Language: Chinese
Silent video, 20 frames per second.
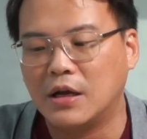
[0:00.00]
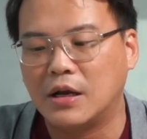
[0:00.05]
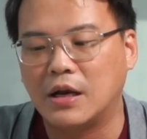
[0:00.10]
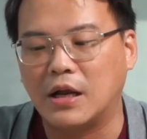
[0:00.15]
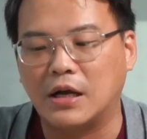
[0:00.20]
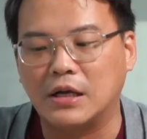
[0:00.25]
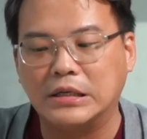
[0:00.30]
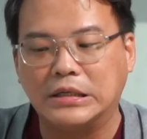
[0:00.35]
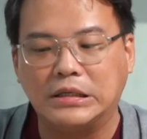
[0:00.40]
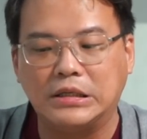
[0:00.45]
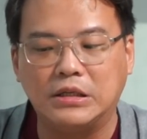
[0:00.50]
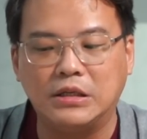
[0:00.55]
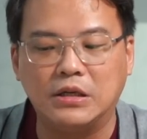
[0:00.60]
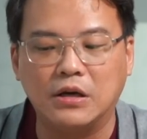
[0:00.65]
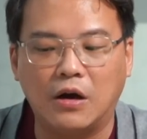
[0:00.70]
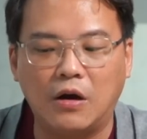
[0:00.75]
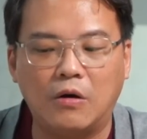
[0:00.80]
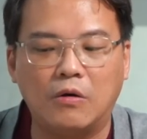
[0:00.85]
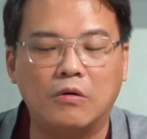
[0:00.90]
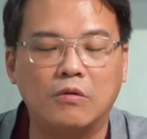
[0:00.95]
那以
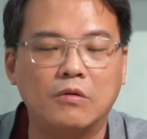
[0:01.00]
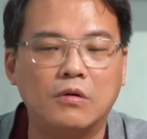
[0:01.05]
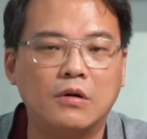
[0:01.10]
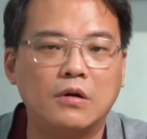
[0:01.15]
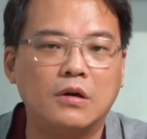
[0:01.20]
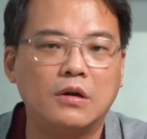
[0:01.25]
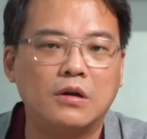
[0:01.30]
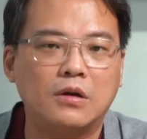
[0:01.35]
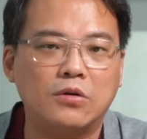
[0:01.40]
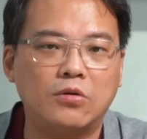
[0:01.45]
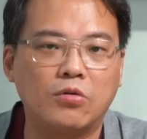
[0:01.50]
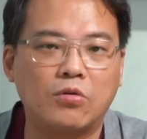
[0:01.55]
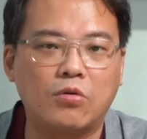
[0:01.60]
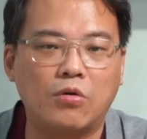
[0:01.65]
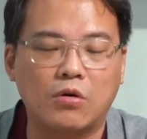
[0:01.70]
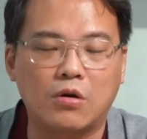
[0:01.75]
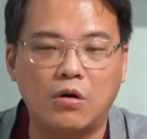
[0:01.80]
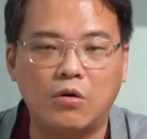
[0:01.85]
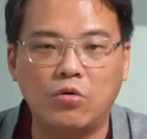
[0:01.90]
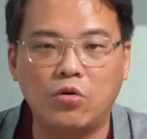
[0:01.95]
后如
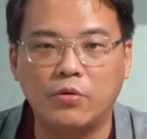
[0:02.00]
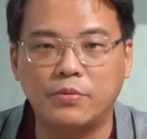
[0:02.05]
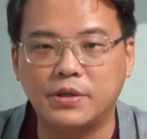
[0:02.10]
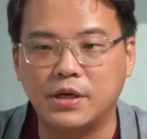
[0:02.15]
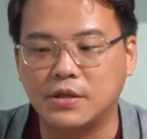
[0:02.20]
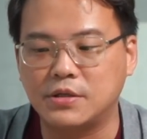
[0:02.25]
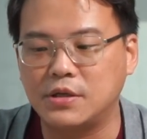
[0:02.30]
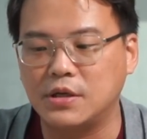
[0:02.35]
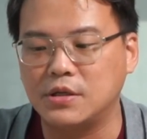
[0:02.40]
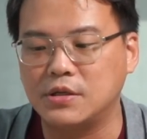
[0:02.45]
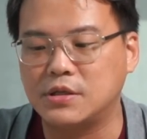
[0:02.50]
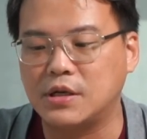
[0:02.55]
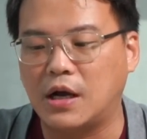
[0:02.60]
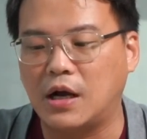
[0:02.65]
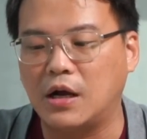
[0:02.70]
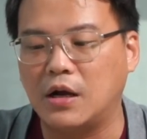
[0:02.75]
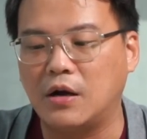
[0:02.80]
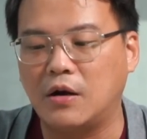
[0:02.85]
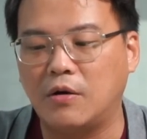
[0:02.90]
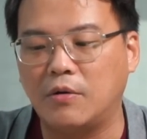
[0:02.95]
果供货比较正
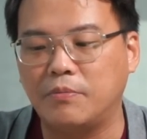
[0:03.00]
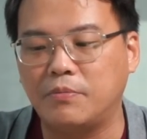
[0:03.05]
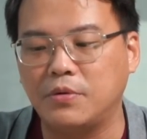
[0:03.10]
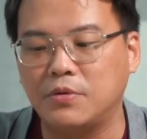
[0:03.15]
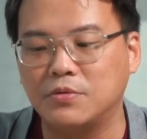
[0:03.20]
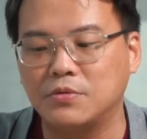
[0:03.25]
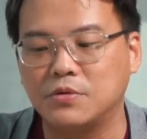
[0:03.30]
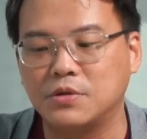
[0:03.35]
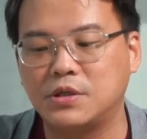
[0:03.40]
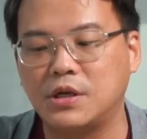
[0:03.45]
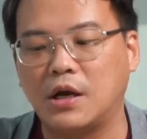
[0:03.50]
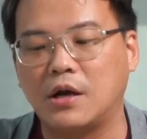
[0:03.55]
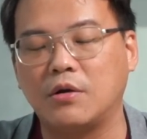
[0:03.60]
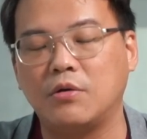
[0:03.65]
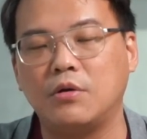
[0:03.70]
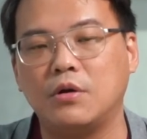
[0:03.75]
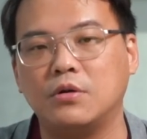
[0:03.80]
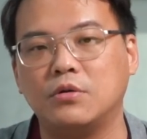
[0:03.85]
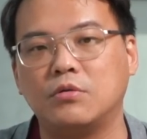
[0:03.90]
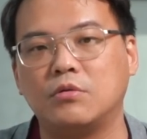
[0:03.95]
常哦，比如说下个
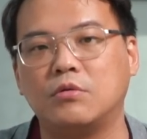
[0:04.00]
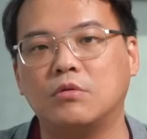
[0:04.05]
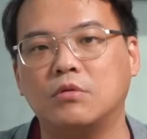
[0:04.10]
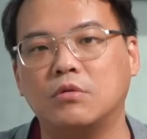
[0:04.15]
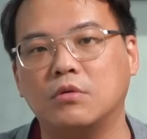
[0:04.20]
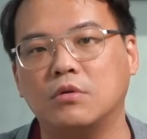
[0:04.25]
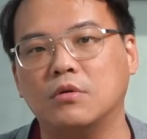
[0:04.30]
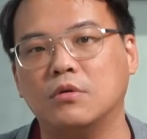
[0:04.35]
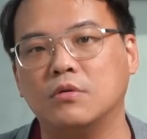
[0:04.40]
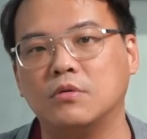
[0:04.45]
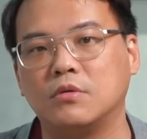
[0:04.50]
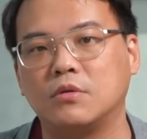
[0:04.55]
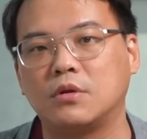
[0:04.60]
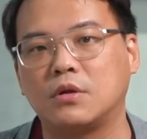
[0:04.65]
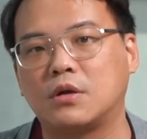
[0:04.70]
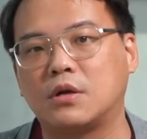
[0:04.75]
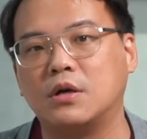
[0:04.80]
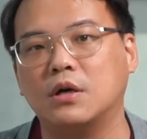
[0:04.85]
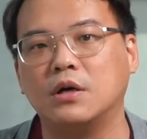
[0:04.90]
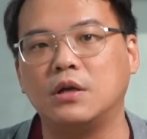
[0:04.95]
月如果
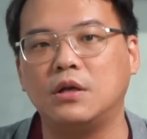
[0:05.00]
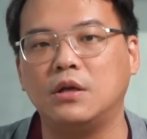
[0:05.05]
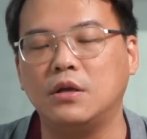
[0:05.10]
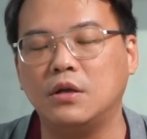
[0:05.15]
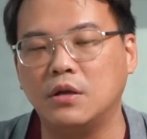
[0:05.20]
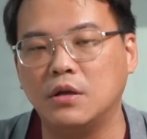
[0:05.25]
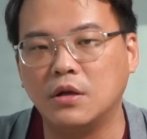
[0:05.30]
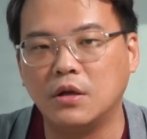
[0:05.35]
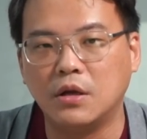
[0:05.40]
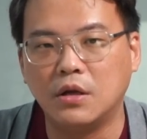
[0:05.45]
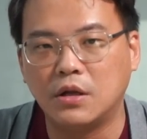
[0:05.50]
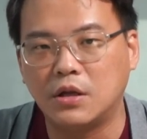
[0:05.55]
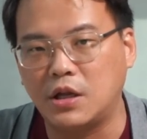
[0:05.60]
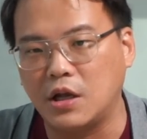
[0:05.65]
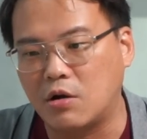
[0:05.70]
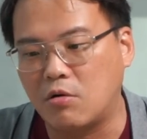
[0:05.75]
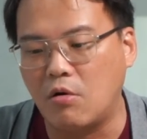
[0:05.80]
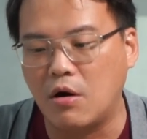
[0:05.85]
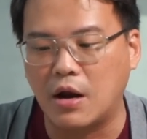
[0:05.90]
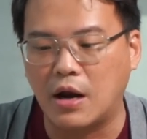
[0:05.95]
可以
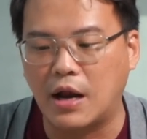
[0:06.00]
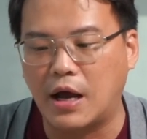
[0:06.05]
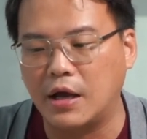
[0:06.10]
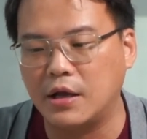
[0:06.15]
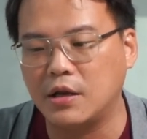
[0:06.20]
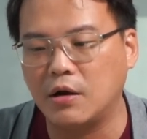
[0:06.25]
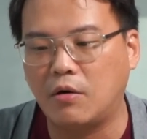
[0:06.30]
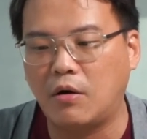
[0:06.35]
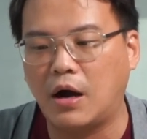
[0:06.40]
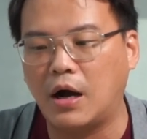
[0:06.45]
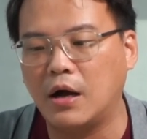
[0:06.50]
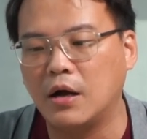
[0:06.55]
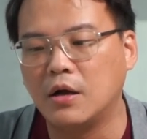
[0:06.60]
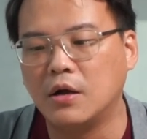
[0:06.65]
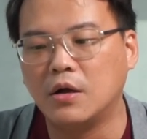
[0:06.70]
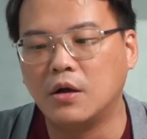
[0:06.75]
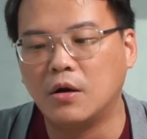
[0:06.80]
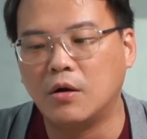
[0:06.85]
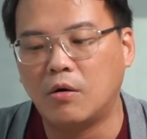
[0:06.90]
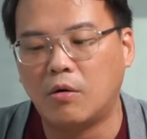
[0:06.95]
提光来的话，
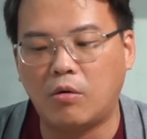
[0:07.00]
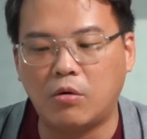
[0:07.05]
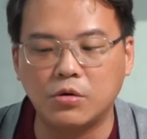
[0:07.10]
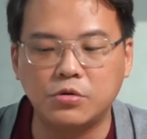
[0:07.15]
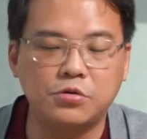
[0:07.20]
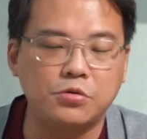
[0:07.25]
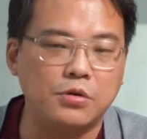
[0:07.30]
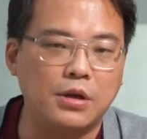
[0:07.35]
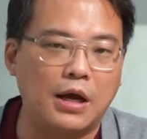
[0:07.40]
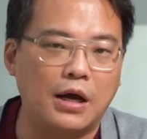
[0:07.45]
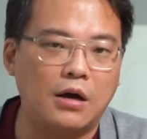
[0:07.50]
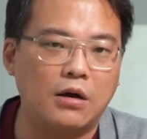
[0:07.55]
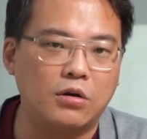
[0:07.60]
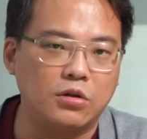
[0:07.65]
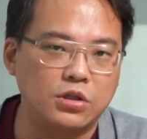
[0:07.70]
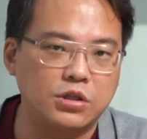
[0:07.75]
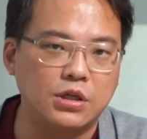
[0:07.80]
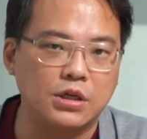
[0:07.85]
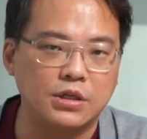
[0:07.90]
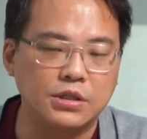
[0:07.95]
或许然
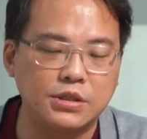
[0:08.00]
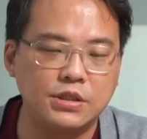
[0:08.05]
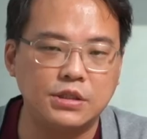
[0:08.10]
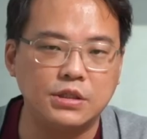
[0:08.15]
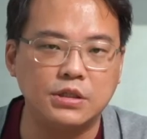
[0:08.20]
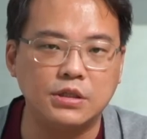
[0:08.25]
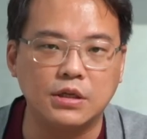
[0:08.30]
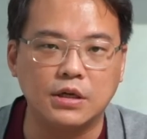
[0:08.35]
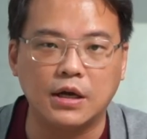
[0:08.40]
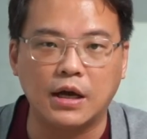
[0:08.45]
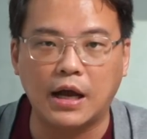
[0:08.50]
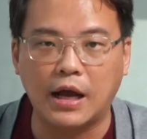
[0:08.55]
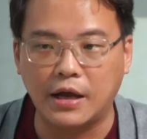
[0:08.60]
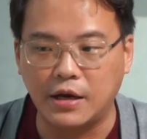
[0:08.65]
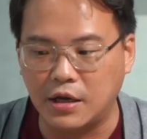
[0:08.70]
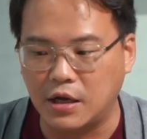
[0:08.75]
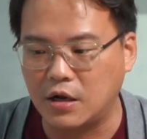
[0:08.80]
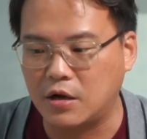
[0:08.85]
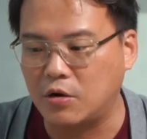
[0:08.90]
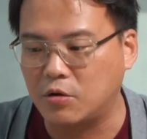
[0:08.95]
后成绩呢还
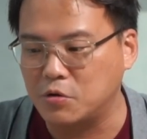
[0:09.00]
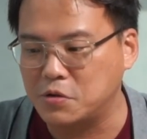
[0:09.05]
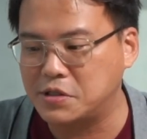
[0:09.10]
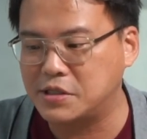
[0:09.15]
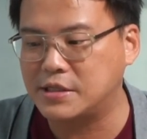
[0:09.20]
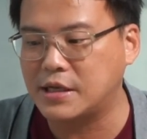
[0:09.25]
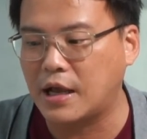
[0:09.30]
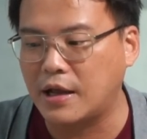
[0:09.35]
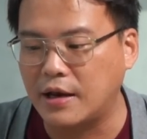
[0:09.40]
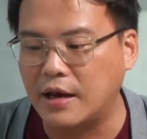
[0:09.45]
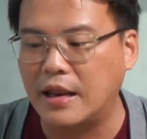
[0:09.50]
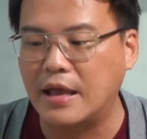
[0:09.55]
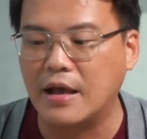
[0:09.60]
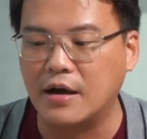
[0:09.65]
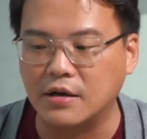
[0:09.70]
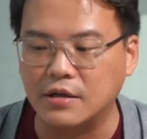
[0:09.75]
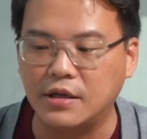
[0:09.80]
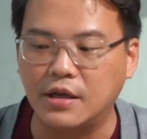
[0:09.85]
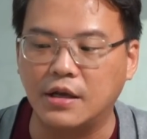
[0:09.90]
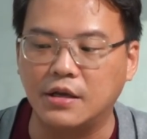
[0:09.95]
能够再
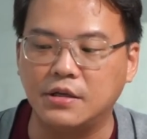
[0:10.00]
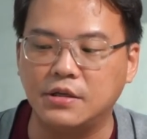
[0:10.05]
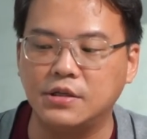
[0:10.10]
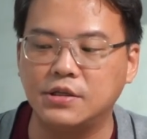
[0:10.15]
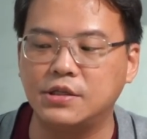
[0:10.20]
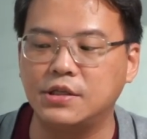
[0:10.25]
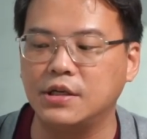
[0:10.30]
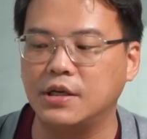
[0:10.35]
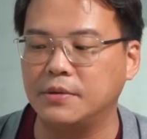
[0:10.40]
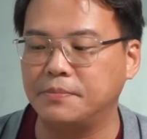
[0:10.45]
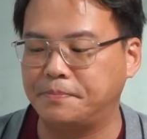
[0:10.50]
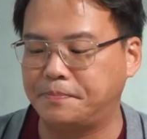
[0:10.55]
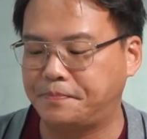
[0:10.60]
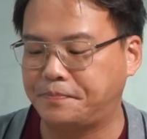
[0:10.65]
亮眼一些。